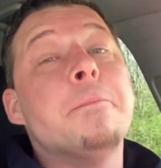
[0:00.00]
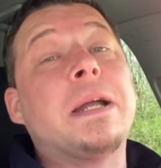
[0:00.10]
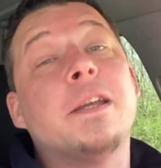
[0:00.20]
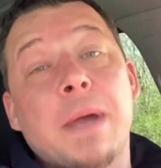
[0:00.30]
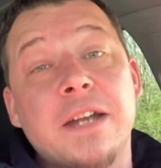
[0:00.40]

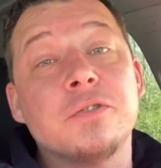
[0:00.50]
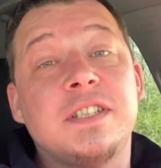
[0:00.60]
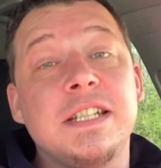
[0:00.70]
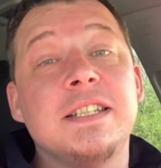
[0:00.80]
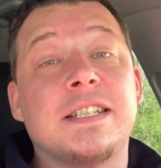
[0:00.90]
Bei dem
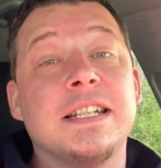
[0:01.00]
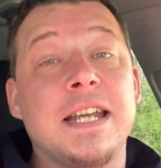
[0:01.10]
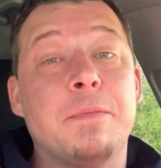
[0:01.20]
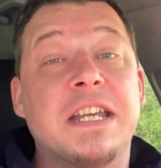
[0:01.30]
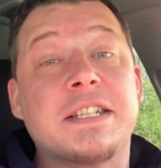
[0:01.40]
Rettungsdienst, in
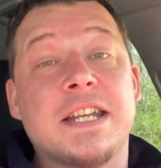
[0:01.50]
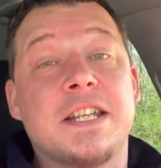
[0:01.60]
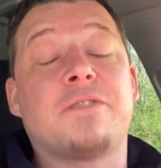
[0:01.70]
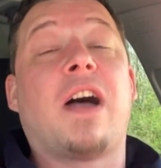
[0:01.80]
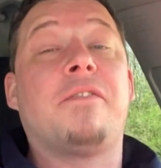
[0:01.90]
dem ich
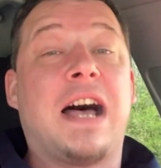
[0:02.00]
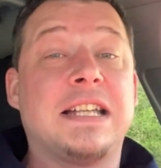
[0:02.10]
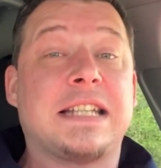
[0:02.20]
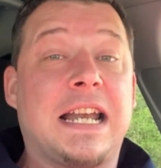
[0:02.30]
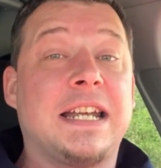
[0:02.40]
tätig war, war
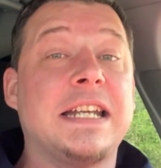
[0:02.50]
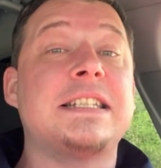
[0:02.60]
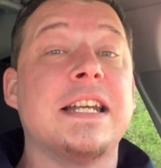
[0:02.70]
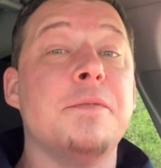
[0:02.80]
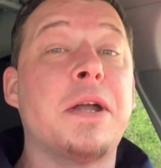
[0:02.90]
es allerdings
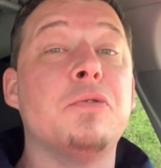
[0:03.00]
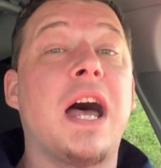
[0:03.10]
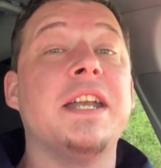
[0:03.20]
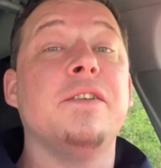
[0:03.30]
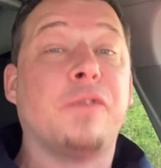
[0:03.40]
dann immer
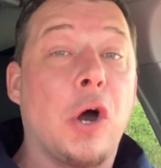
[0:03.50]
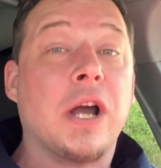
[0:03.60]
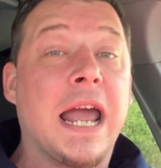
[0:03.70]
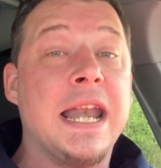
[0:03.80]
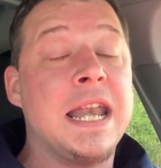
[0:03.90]
nur an den
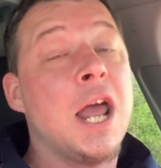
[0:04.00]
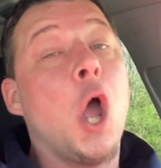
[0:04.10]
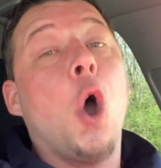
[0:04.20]
Wochenenden.